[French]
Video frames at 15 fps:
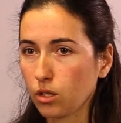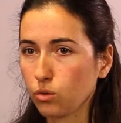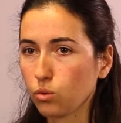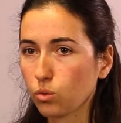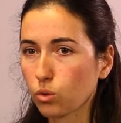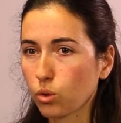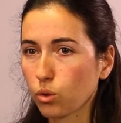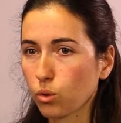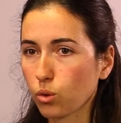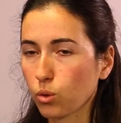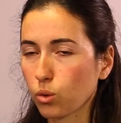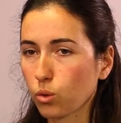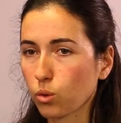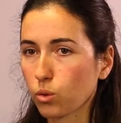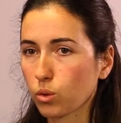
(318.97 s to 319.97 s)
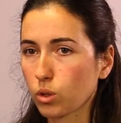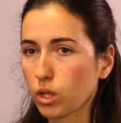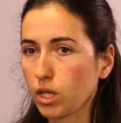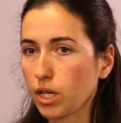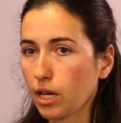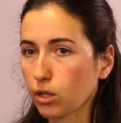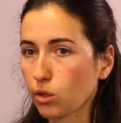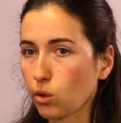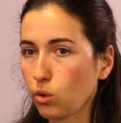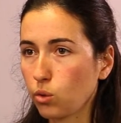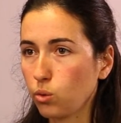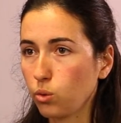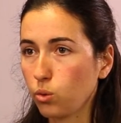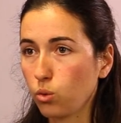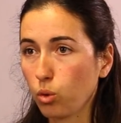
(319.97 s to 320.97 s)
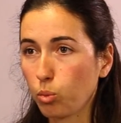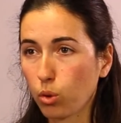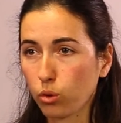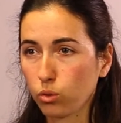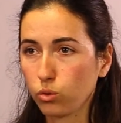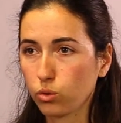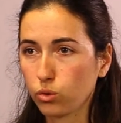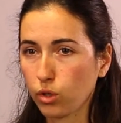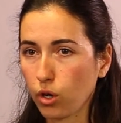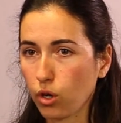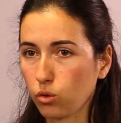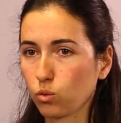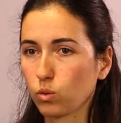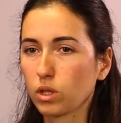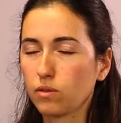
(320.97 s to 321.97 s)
donc, euh, qui inclut le producteur,